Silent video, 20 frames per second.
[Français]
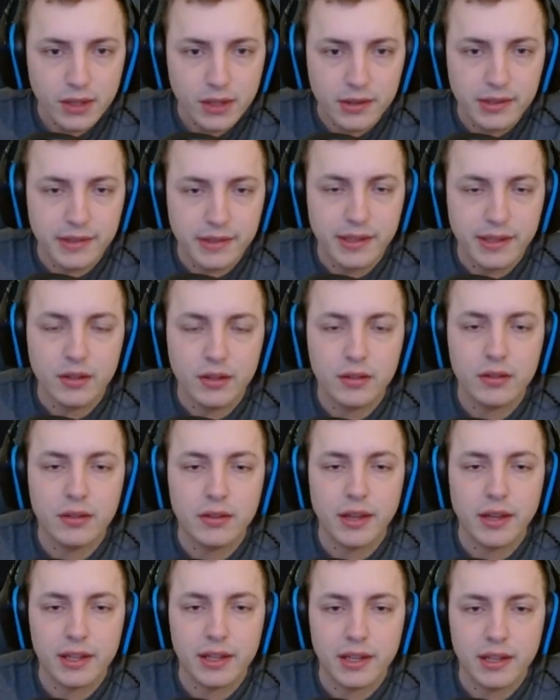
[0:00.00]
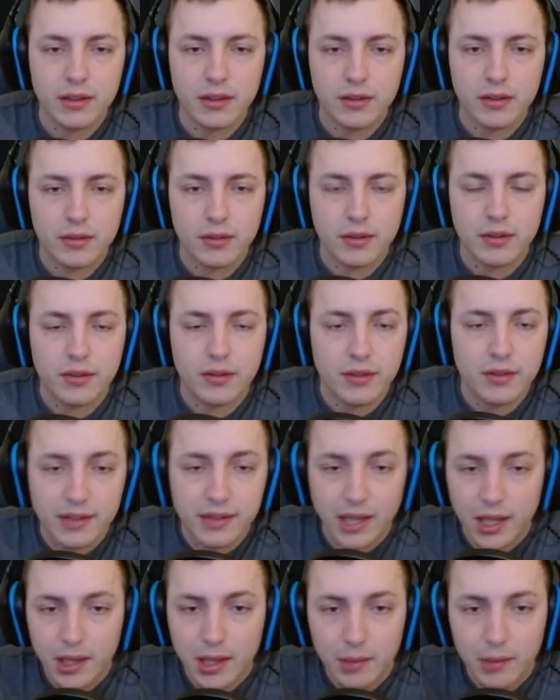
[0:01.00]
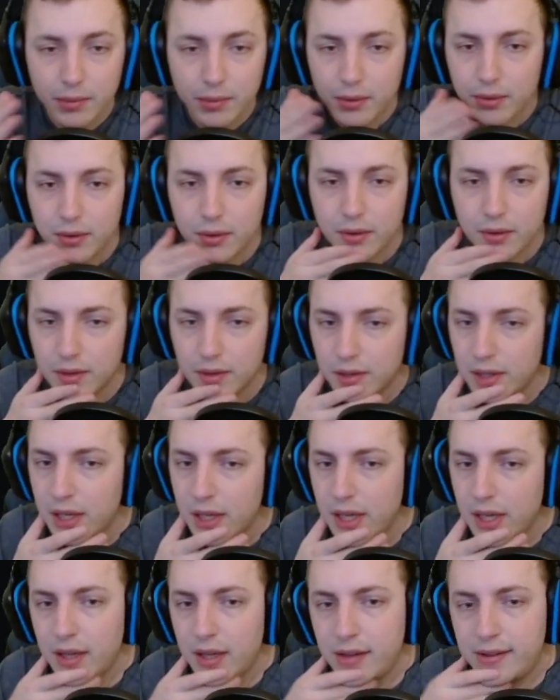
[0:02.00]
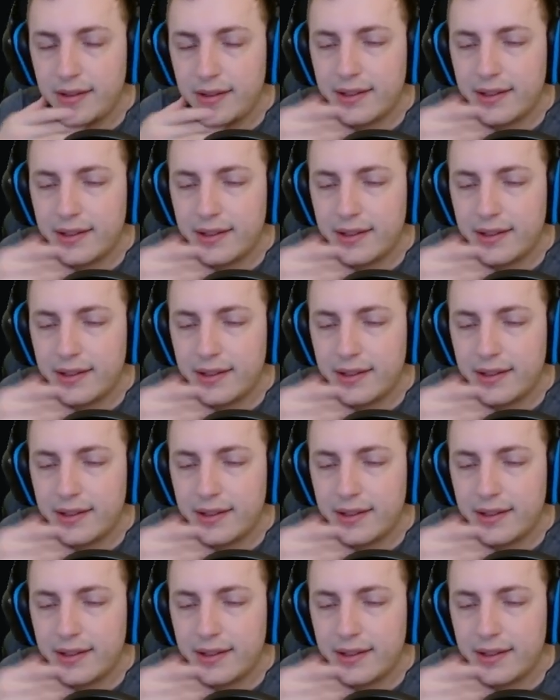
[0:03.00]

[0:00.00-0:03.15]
si c'est une target simple, si